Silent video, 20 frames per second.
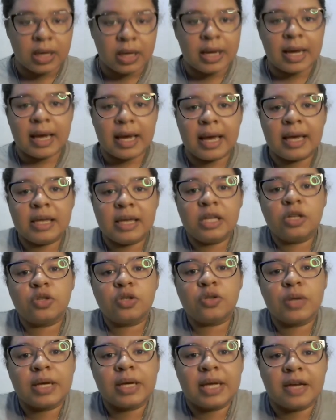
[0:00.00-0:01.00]
é,
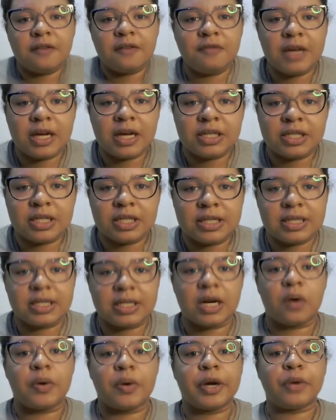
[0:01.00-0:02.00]
isso é que é a viagem
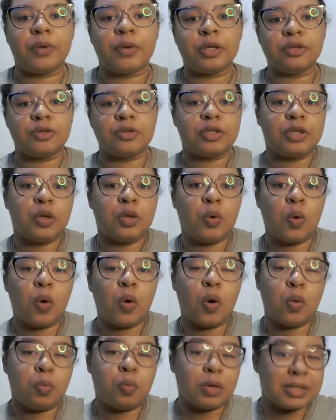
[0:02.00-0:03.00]
astral, é quando o seu
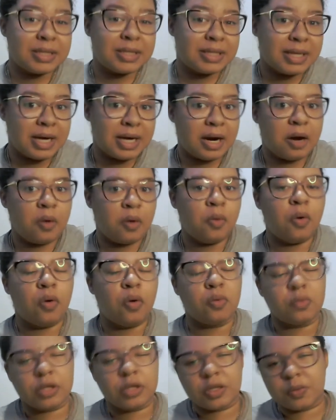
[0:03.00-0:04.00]
corpo astral,
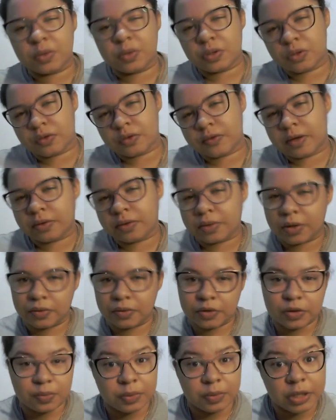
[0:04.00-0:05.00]
ou muitas pessoas falam que é o
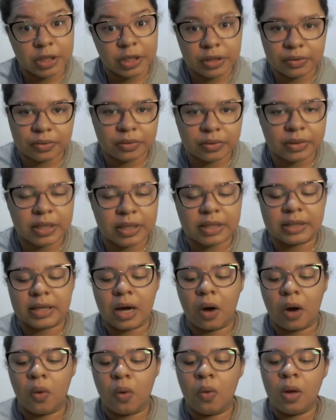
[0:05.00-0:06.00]
espírito, né, e
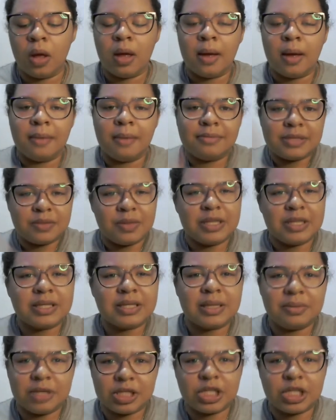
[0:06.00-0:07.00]
tal, mas
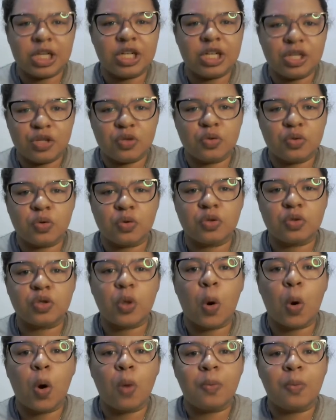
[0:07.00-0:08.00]
basicamente é isso, quando
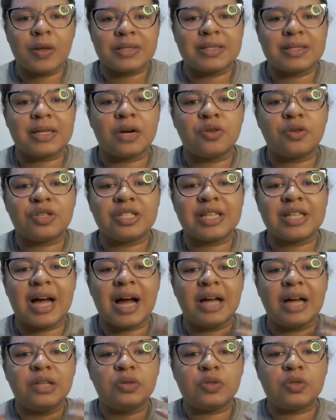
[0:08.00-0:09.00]
seu corpo astral
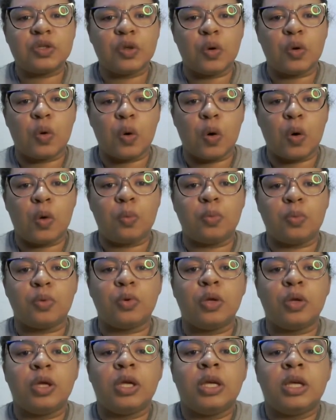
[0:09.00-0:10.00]
sai do seu corpo
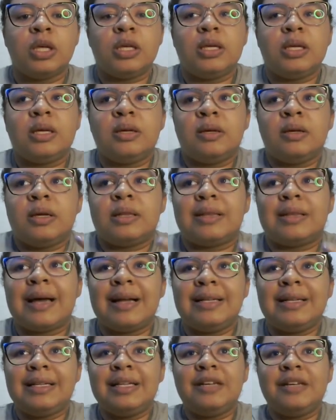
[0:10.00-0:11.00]
e tá
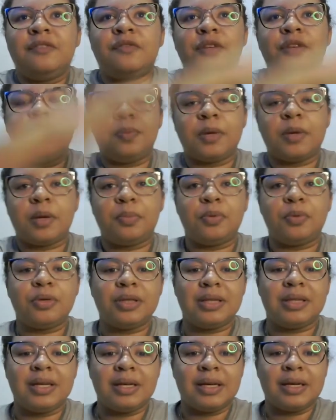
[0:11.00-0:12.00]
livre para
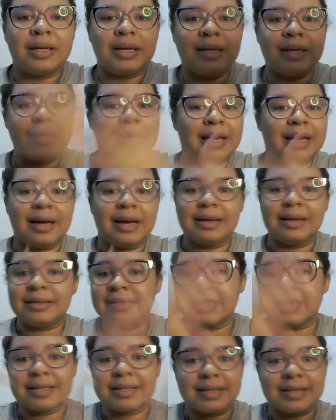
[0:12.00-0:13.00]
poder é,
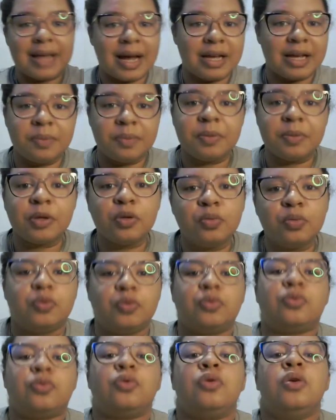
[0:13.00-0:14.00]
zanzar aí pelo
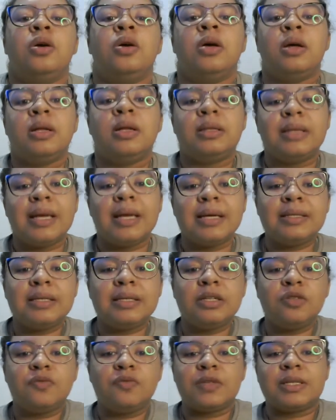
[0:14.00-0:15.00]
mundo.
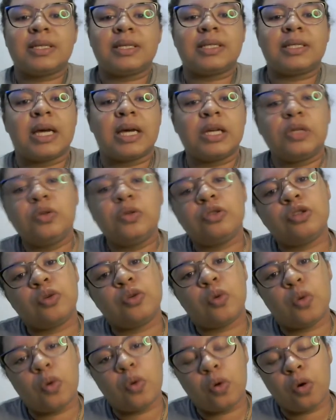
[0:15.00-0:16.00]
Nessa de você sair do seu
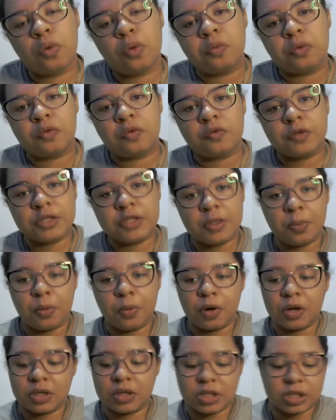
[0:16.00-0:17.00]
corpo, você
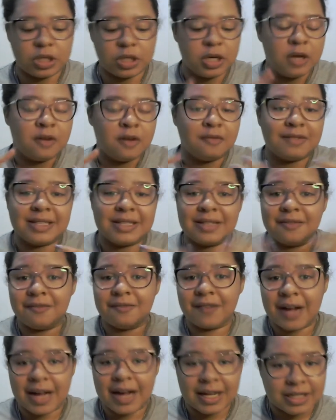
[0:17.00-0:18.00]
pode fazer
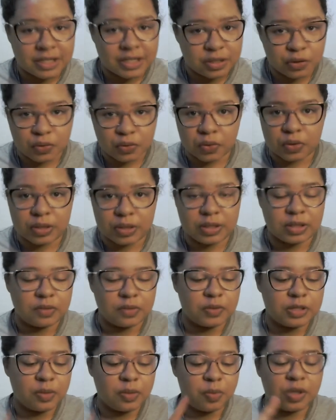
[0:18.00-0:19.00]
várias coisas.
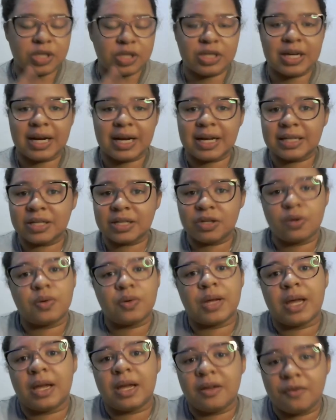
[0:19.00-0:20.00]
Você pode ir na casa de
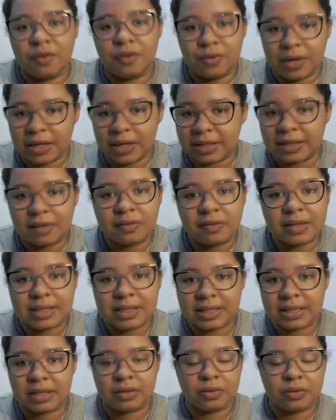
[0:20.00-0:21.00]
alguém ver o que ela tá
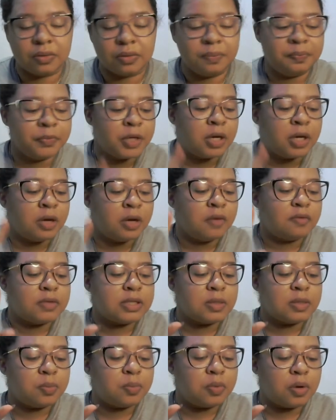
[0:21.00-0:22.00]
fazendo.
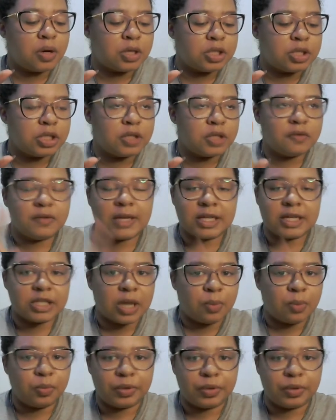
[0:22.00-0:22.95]
Você pode viajar por